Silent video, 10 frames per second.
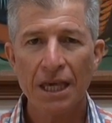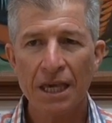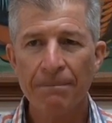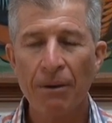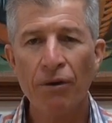
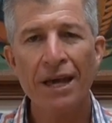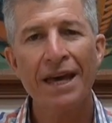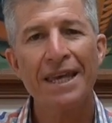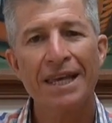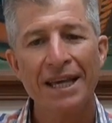y me voy
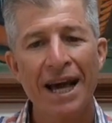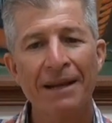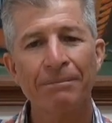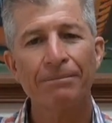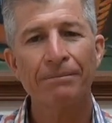a
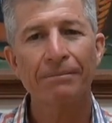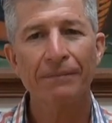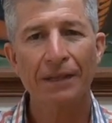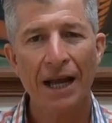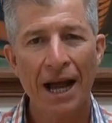dedicar
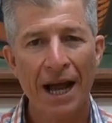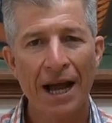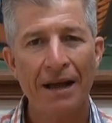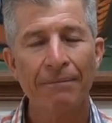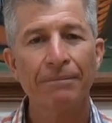
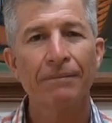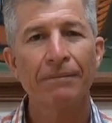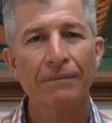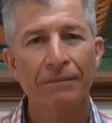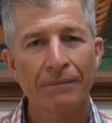a,
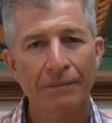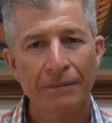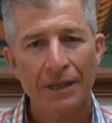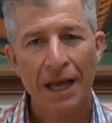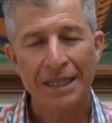
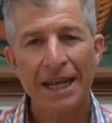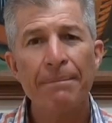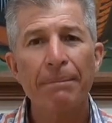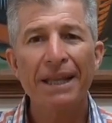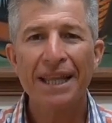ser
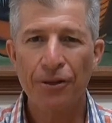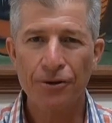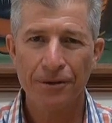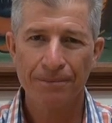emprendedor.